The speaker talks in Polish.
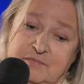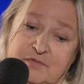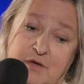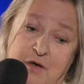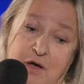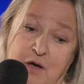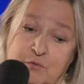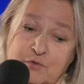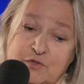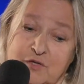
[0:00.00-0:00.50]

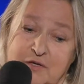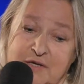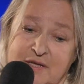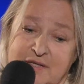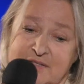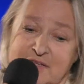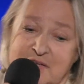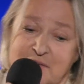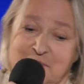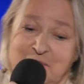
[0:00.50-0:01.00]
no,
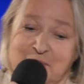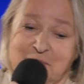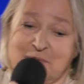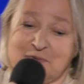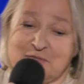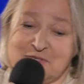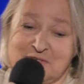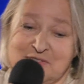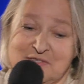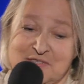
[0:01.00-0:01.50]
autora tej
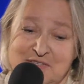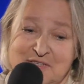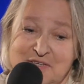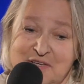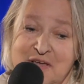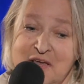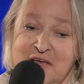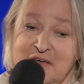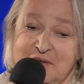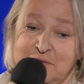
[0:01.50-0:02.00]

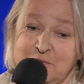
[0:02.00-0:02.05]
propozycji